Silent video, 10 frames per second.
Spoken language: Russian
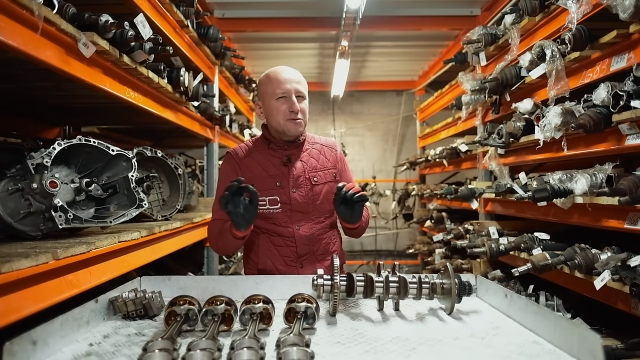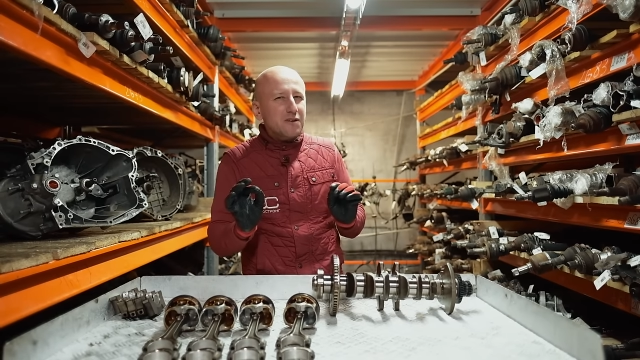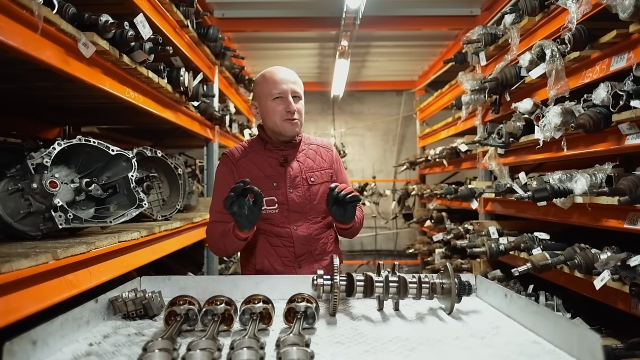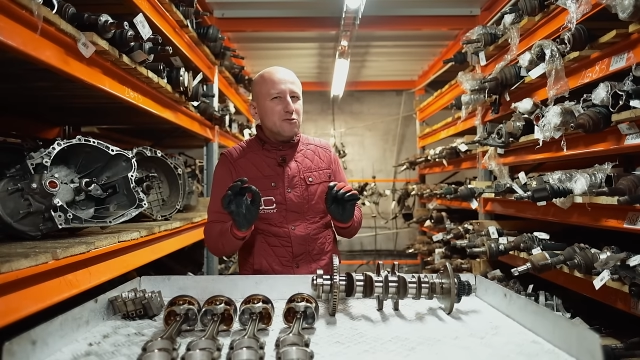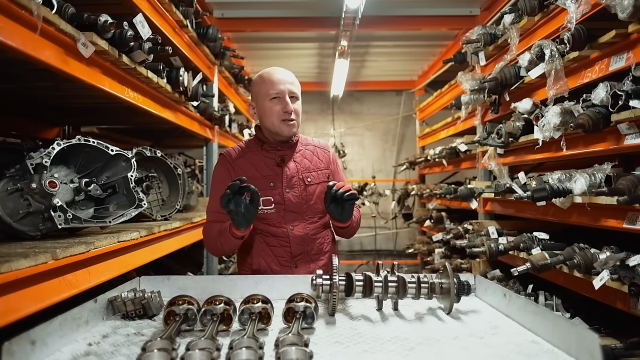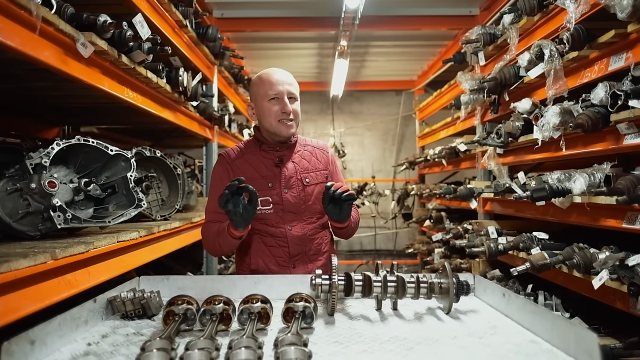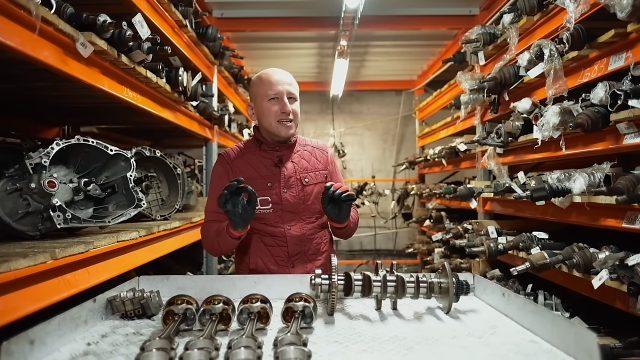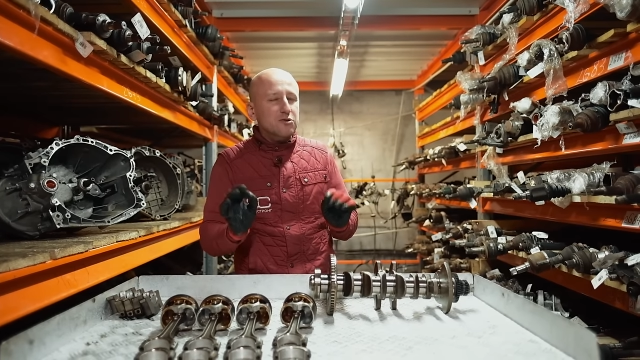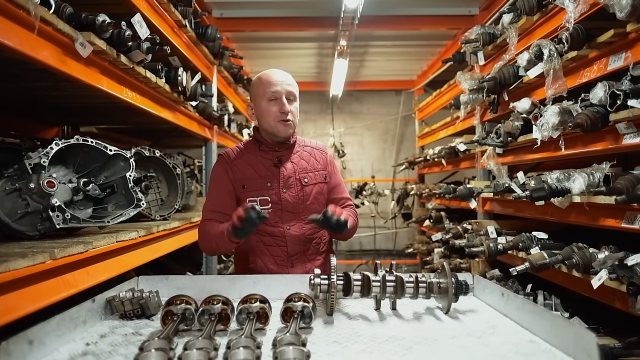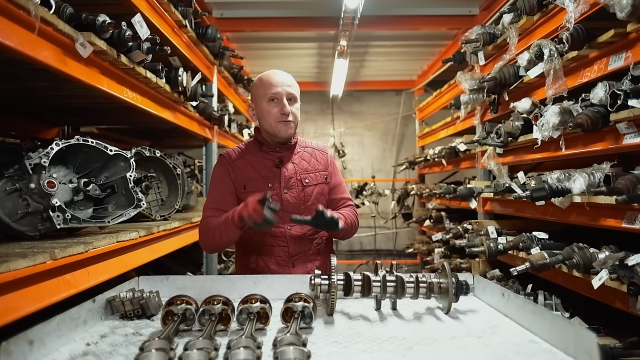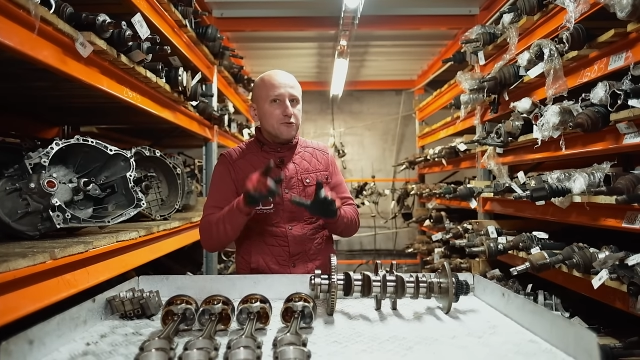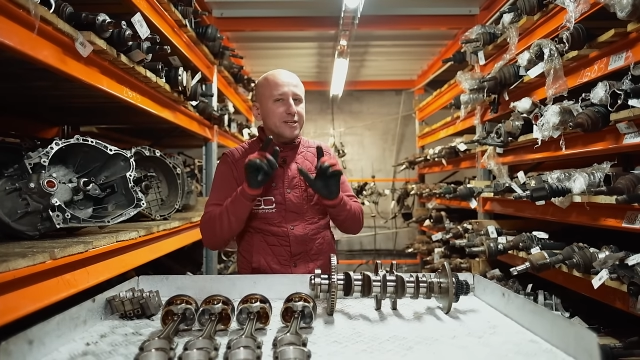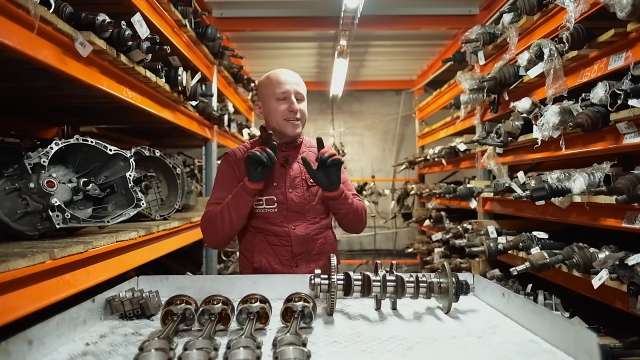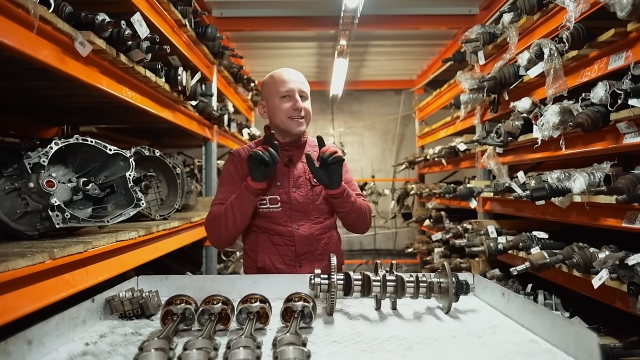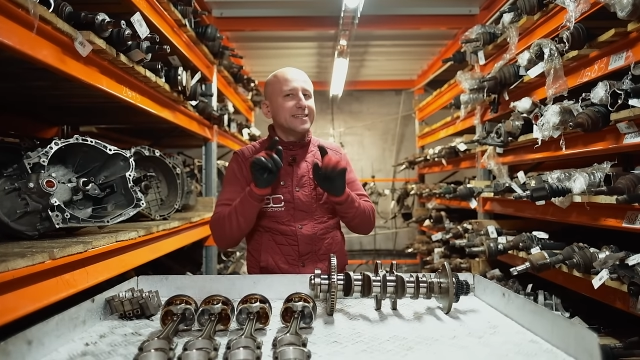двойную раскоксовку,
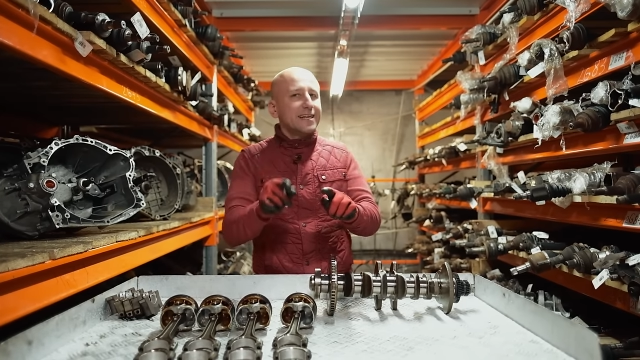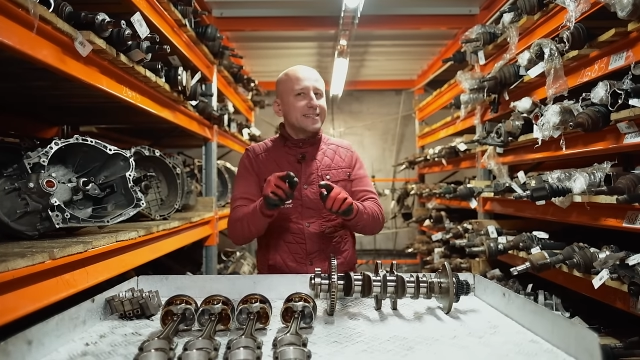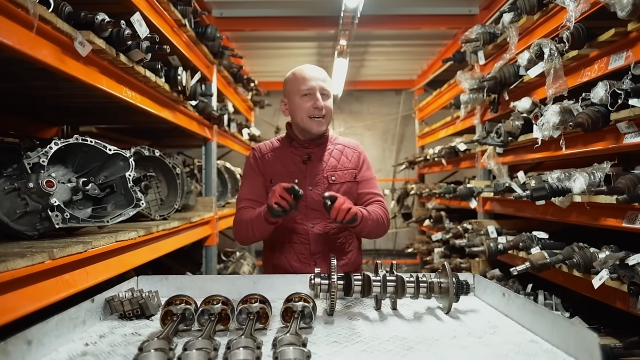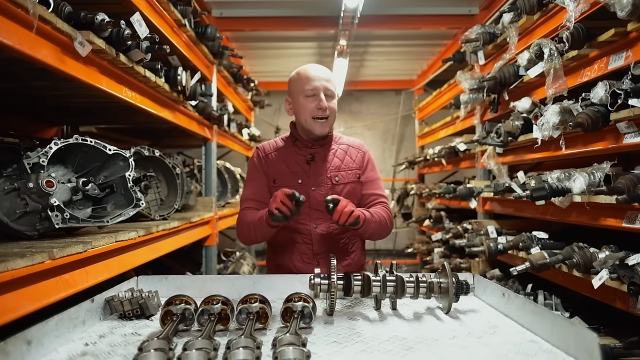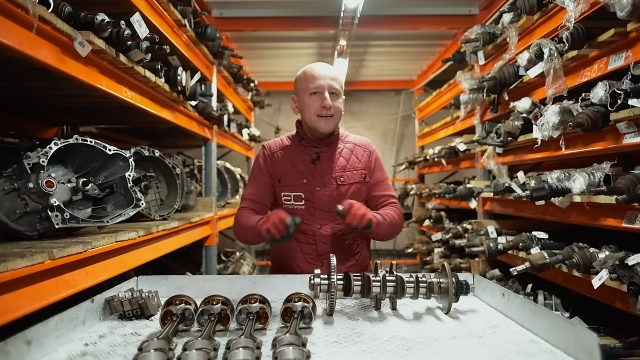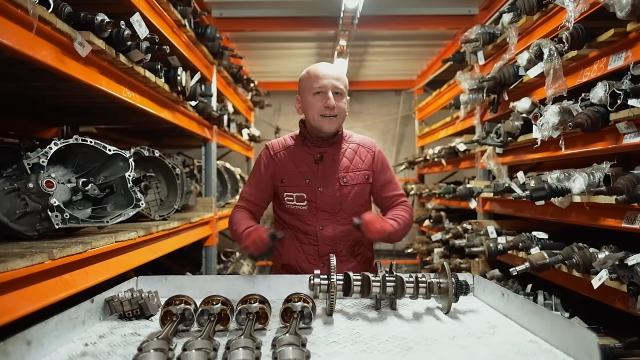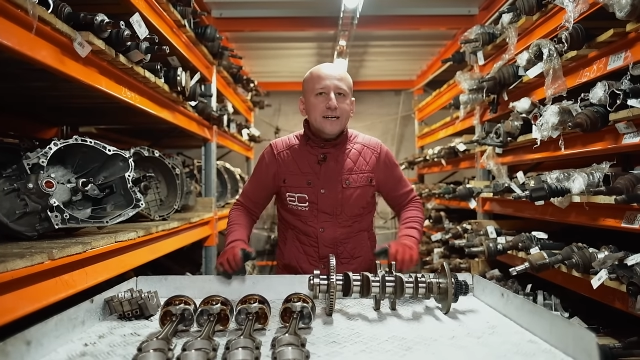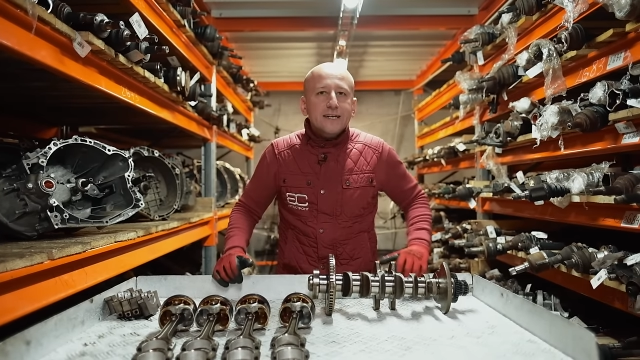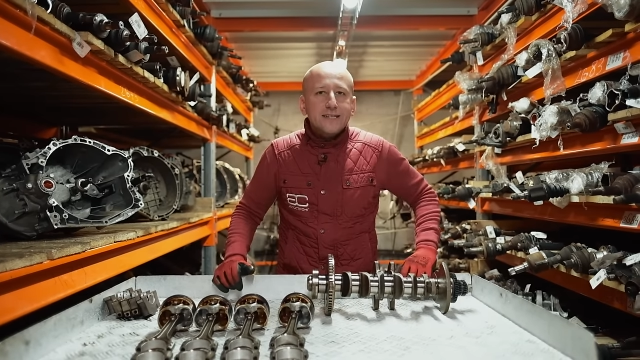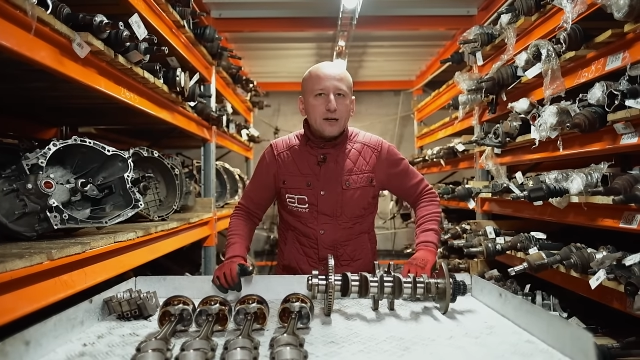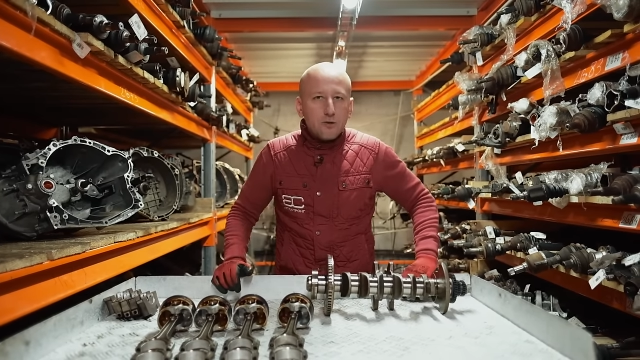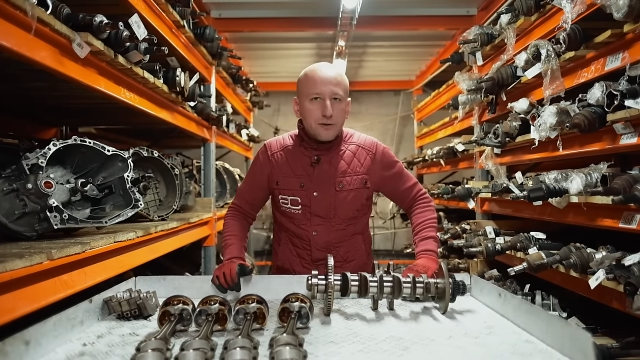и иногда такой